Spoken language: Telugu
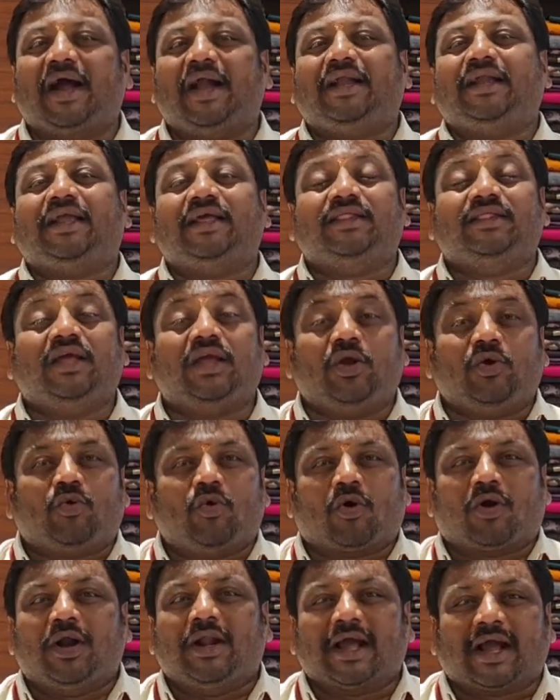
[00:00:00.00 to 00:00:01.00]
కట్టింది
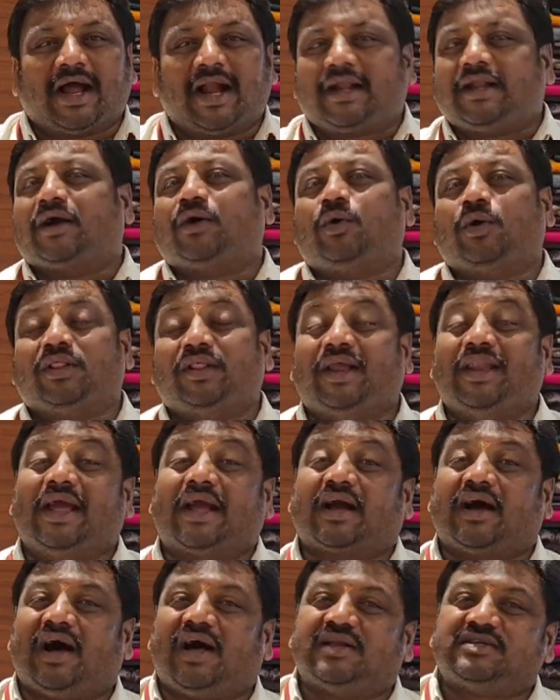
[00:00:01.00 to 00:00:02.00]
ఇంకొకళ్ళు
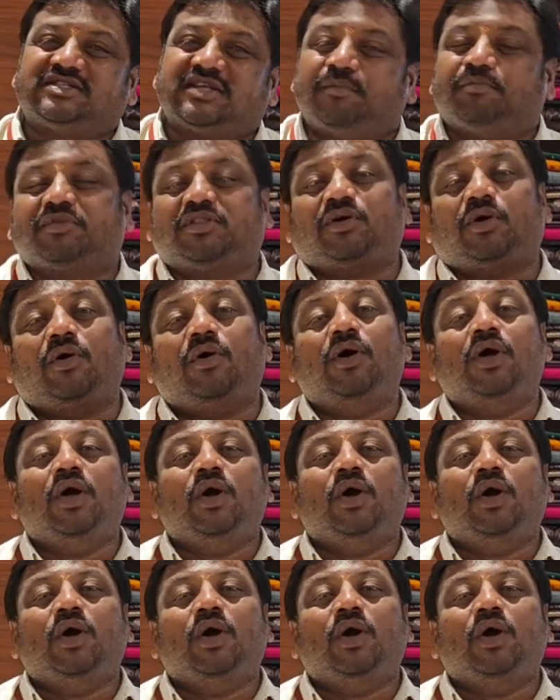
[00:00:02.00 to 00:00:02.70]
కట్టకూడదనే కాన్సెప్ట్తో